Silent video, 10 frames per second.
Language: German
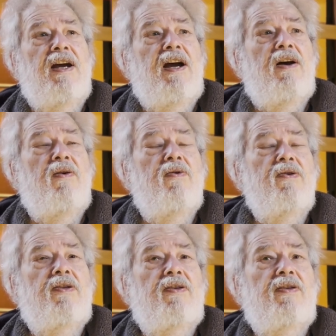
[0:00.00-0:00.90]

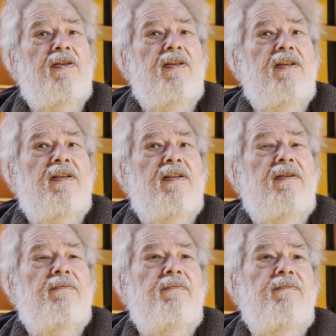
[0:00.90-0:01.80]
aus
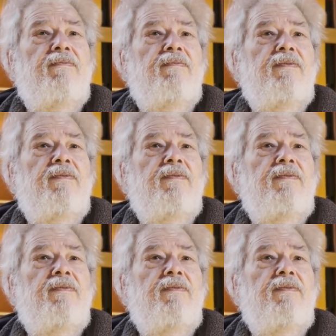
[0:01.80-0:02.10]
ähm,